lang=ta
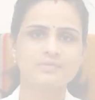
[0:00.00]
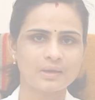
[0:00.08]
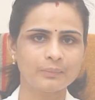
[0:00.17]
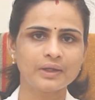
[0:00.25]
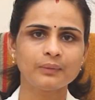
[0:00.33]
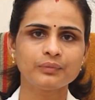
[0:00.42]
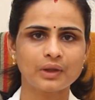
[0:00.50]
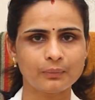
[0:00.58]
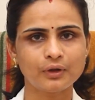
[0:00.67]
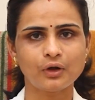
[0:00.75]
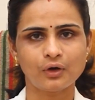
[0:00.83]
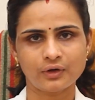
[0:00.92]
சமயம்
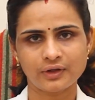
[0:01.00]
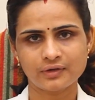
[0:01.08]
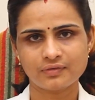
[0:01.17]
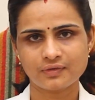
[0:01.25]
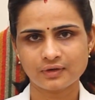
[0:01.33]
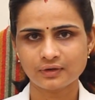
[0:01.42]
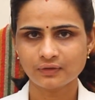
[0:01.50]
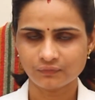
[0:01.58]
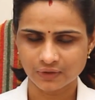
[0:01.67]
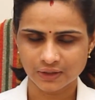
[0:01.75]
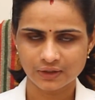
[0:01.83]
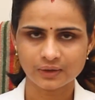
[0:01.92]
தமிழ் ஆடியன்ஸுக்கு
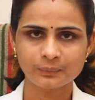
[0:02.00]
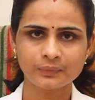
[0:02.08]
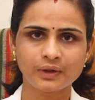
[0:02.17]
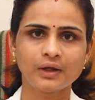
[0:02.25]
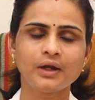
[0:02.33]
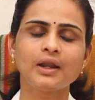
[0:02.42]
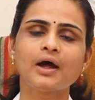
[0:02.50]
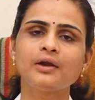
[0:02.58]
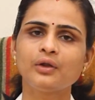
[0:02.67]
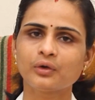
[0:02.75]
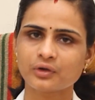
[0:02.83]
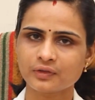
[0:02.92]
வணக்கம்
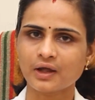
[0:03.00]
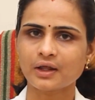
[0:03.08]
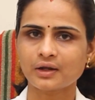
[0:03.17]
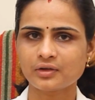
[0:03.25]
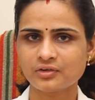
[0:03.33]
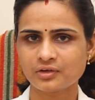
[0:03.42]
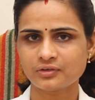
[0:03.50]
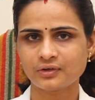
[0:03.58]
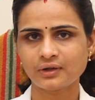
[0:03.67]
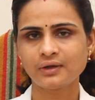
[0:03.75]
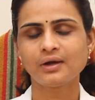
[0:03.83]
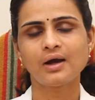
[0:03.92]
நான் டாக்டர் தாரா
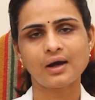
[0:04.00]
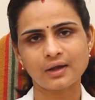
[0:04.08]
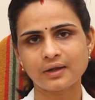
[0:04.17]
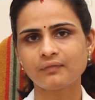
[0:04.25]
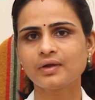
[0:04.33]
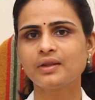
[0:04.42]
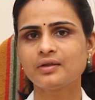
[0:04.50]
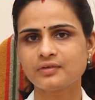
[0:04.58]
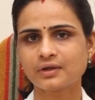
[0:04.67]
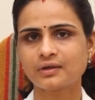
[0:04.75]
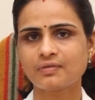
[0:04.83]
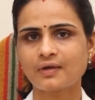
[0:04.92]
ஜெயஸ்ரீ ஆரியவேத
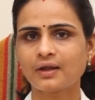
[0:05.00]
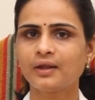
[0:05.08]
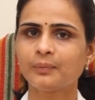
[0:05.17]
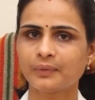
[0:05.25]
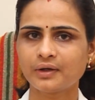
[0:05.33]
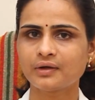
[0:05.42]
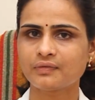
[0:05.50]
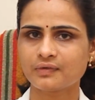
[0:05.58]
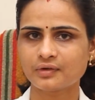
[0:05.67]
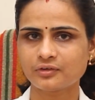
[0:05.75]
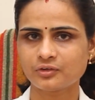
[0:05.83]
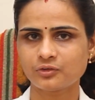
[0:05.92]
சிகிச்சாலயம் அண்ட்
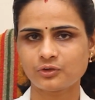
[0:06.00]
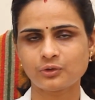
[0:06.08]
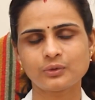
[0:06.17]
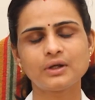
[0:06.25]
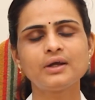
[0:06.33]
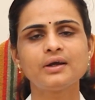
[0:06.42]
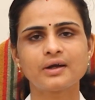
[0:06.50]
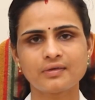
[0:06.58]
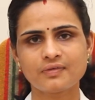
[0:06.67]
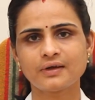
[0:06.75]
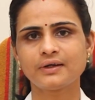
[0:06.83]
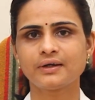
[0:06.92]
ரிசர்ச் இன்ஸ்டியூட்டில்
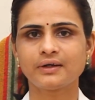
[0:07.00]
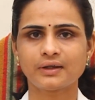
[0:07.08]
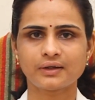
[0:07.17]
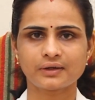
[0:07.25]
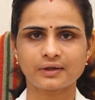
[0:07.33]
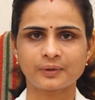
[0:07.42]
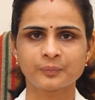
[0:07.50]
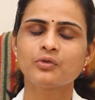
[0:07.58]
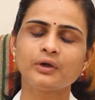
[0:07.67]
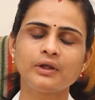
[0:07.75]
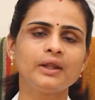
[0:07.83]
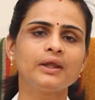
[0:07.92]
கன்சல்டண்ட்டாக இருக்கேன்
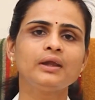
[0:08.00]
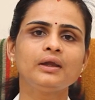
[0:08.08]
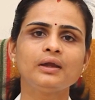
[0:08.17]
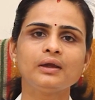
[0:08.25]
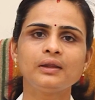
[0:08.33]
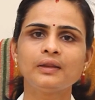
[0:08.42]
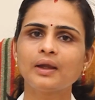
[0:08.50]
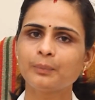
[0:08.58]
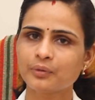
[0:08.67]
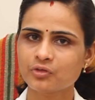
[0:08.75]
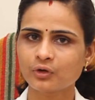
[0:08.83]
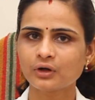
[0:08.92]
ஸோ இன்றைக்கி இந்த
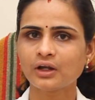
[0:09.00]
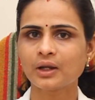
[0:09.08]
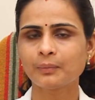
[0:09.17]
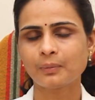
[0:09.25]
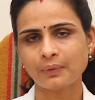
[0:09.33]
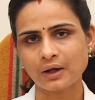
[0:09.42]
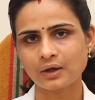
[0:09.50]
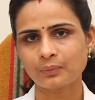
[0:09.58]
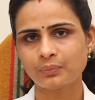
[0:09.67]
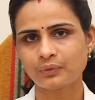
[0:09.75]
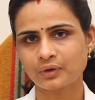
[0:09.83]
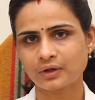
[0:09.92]
எபிசோடில் நம்ம
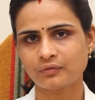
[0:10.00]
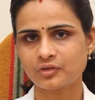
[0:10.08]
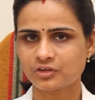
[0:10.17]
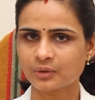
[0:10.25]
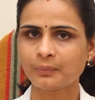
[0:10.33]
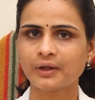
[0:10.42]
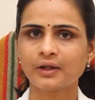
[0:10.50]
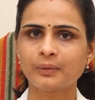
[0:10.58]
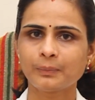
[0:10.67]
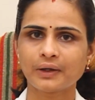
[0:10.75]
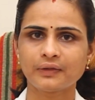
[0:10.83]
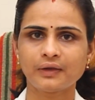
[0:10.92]
பார்க்க போகிற விஷயம்
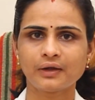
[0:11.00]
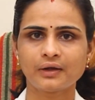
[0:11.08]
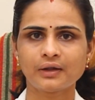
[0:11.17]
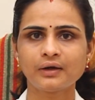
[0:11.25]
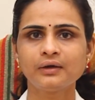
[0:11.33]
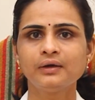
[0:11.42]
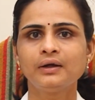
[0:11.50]
என்னன்னு பார்த்தீங்கன்னா